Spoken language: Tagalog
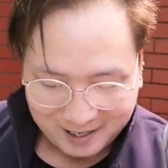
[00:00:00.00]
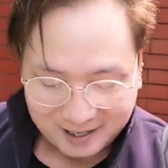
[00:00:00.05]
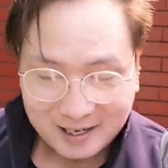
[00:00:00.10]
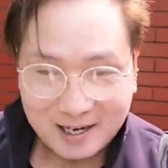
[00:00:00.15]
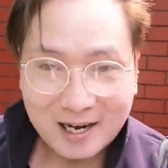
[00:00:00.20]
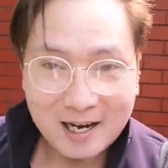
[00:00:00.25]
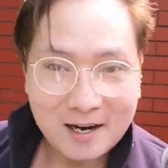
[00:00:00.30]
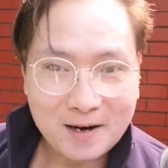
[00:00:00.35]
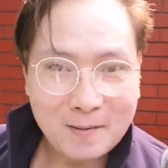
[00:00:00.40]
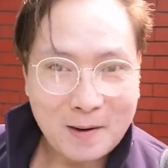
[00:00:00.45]

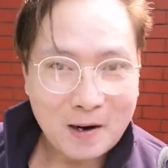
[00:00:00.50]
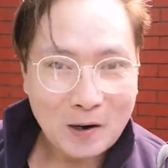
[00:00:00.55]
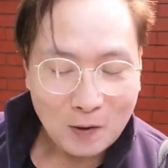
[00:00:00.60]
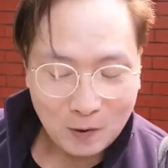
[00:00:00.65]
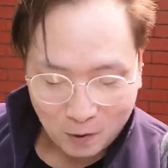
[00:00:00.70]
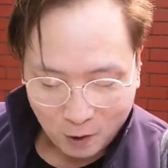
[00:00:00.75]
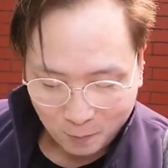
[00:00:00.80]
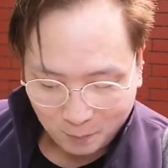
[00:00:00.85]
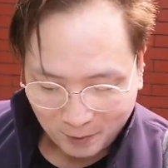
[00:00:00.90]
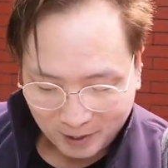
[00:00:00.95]
na
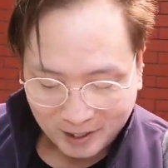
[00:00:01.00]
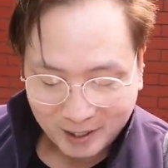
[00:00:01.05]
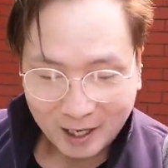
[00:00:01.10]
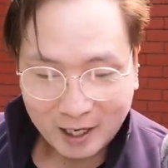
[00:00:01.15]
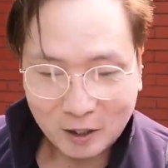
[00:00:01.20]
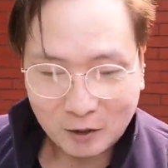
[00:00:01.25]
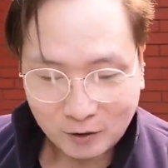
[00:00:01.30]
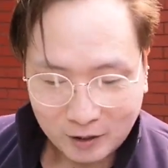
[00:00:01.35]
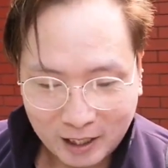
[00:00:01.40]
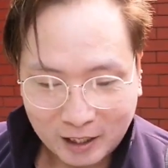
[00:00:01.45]
mag-open
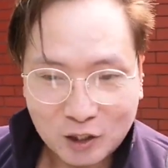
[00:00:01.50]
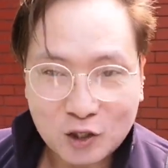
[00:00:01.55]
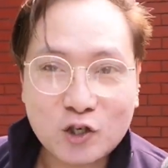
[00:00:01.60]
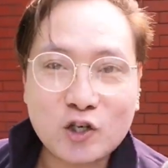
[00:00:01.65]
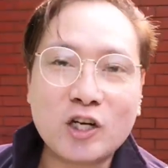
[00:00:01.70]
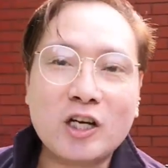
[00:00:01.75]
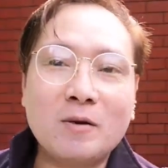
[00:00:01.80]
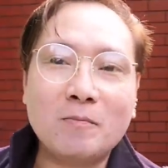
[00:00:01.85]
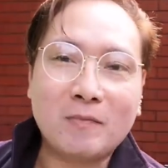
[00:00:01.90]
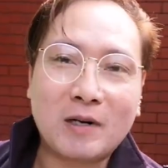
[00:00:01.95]
ngayon ng
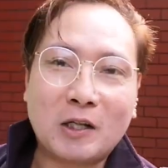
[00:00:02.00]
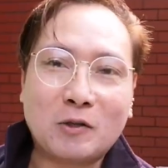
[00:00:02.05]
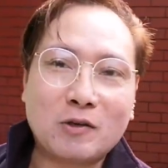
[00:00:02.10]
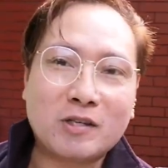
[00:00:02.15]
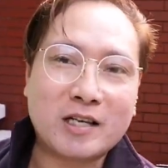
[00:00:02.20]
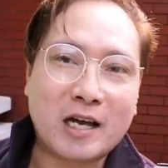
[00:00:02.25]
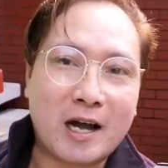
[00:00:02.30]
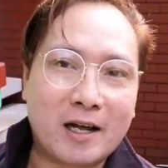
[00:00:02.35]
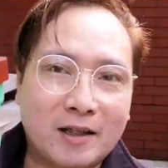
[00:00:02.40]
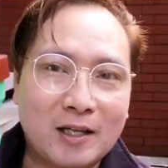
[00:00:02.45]
gym dito
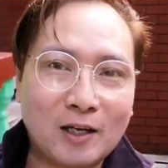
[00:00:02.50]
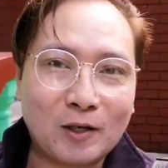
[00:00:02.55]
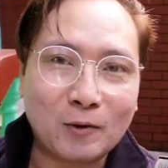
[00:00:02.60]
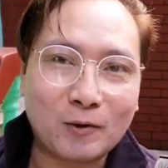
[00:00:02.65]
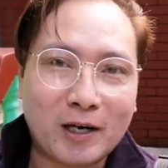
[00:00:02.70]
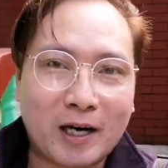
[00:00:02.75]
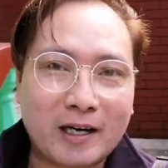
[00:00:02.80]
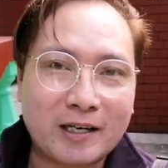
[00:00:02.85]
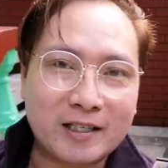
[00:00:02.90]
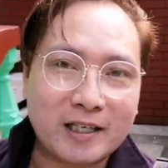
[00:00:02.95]
sa ating
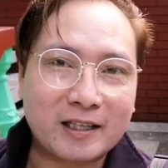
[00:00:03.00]
lugar,